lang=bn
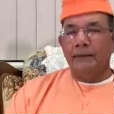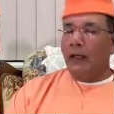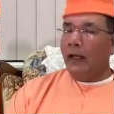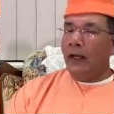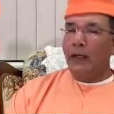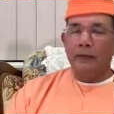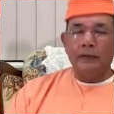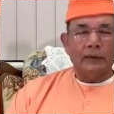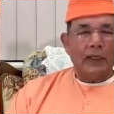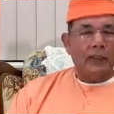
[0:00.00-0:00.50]

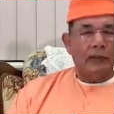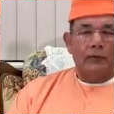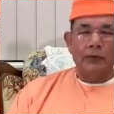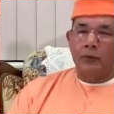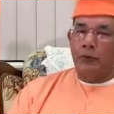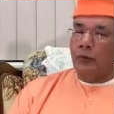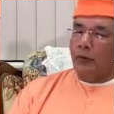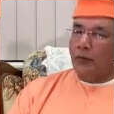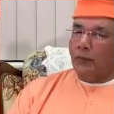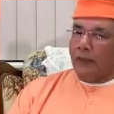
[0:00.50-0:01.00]
তা সাধু
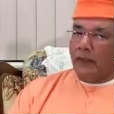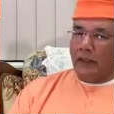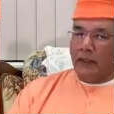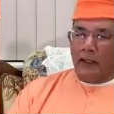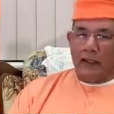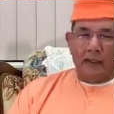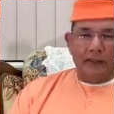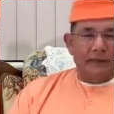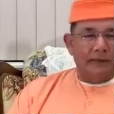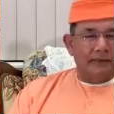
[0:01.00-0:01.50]
করবে
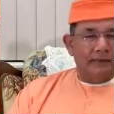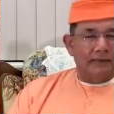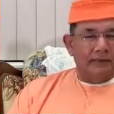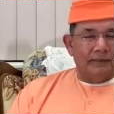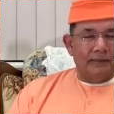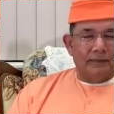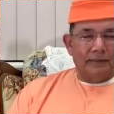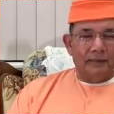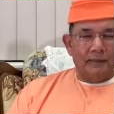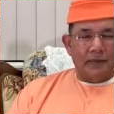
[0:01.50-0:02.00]
না
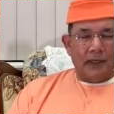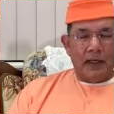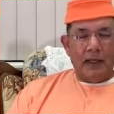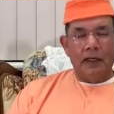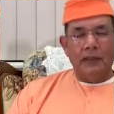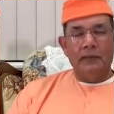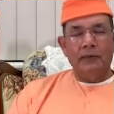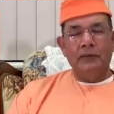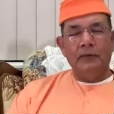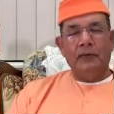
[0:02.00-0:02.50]

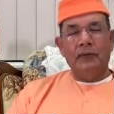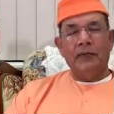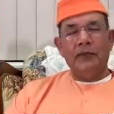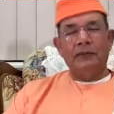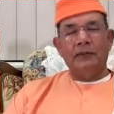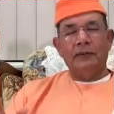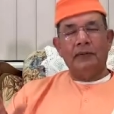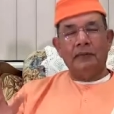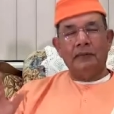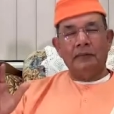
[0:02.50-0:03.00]
সাধু
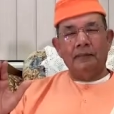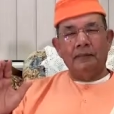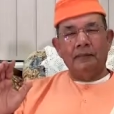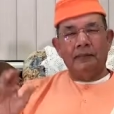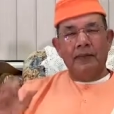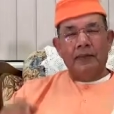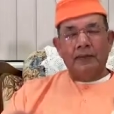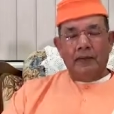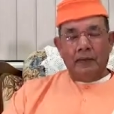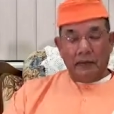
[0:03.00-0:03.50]
একদম
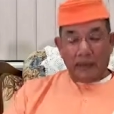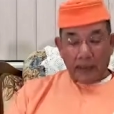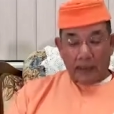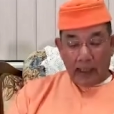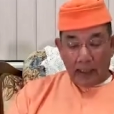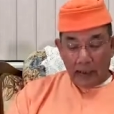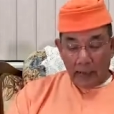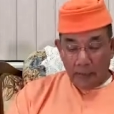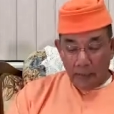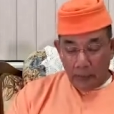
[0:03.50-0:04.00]

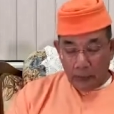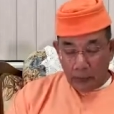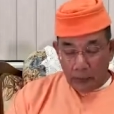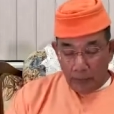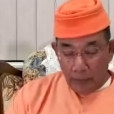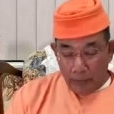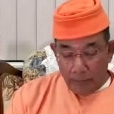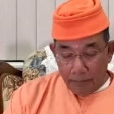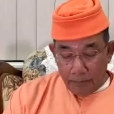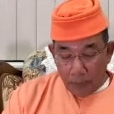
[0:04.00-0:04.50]
কার
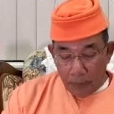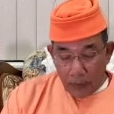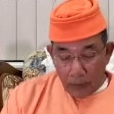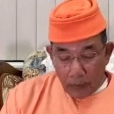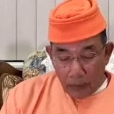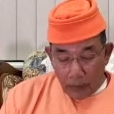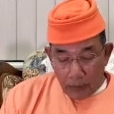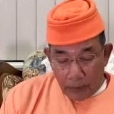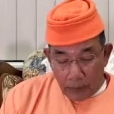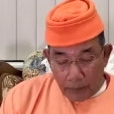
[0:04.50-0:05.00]
মতো
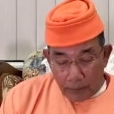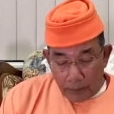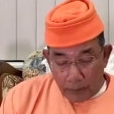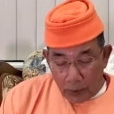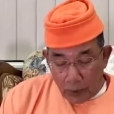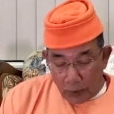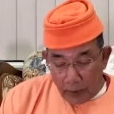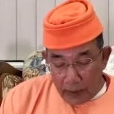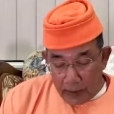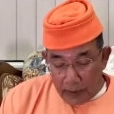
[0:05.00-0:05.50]
ওই
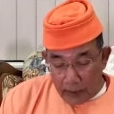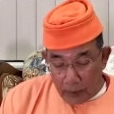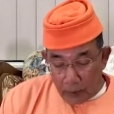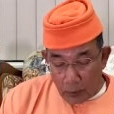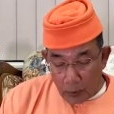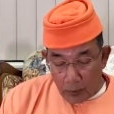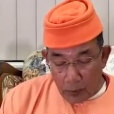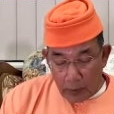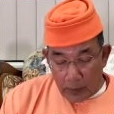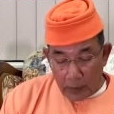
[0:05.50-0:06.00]
ভ্রমে
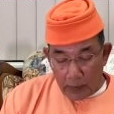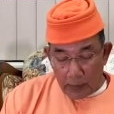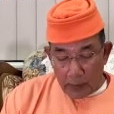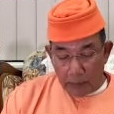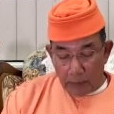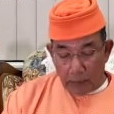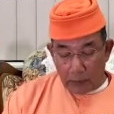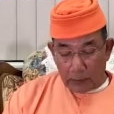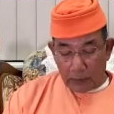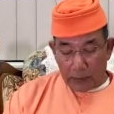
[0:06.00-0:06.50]
ভ্রম
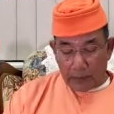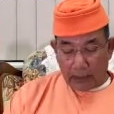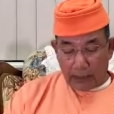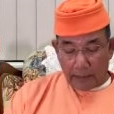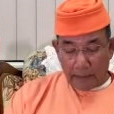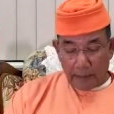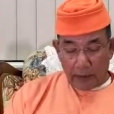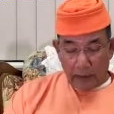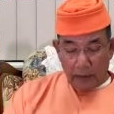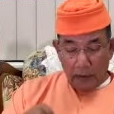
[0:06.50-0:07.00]
মতো
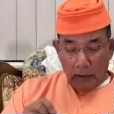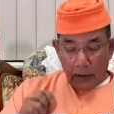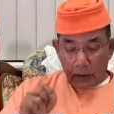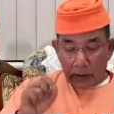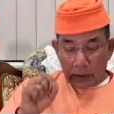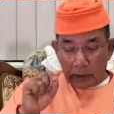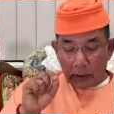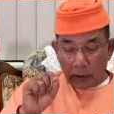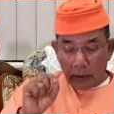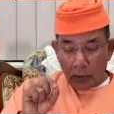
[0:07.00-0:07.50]
থাকবে
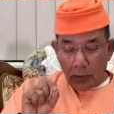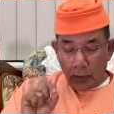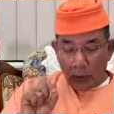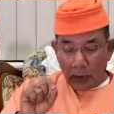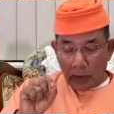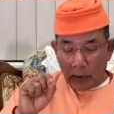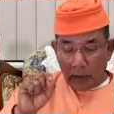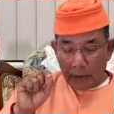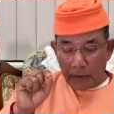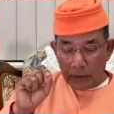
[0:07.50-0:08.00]

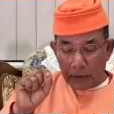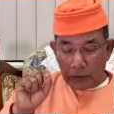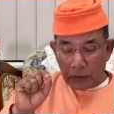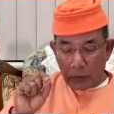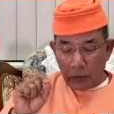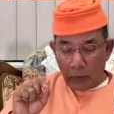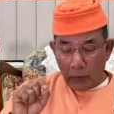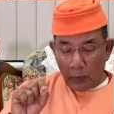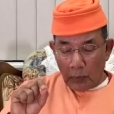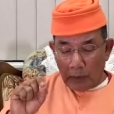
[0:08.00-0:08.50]
স্তোকম
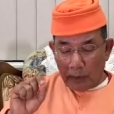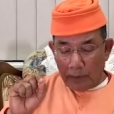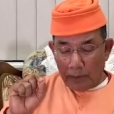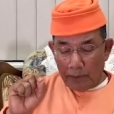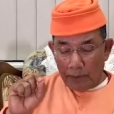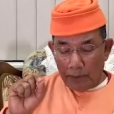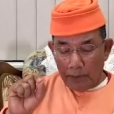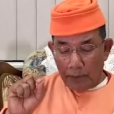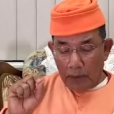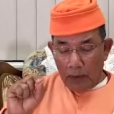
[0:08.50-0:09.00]

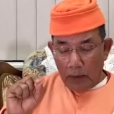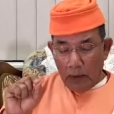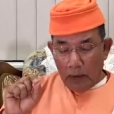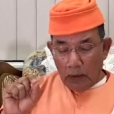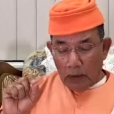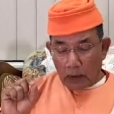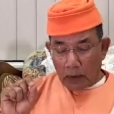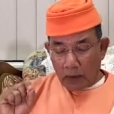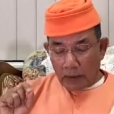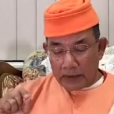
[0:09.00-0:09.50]
স্তোকম
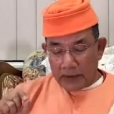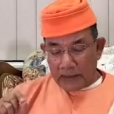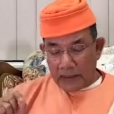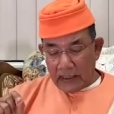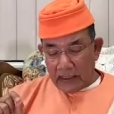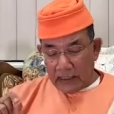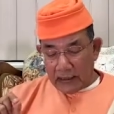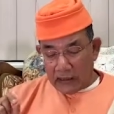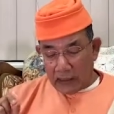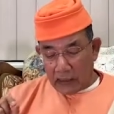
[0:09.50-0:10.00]

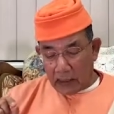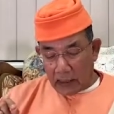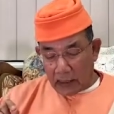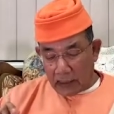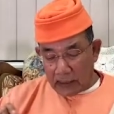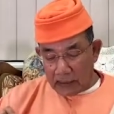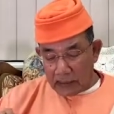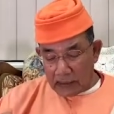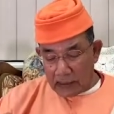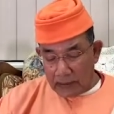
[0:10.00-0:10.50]
গ্রাসেদ
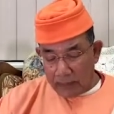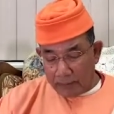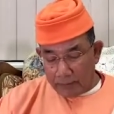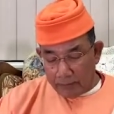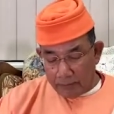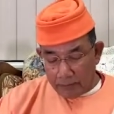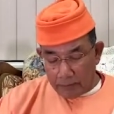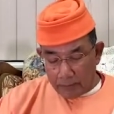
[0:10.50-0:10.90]
গ্রাসম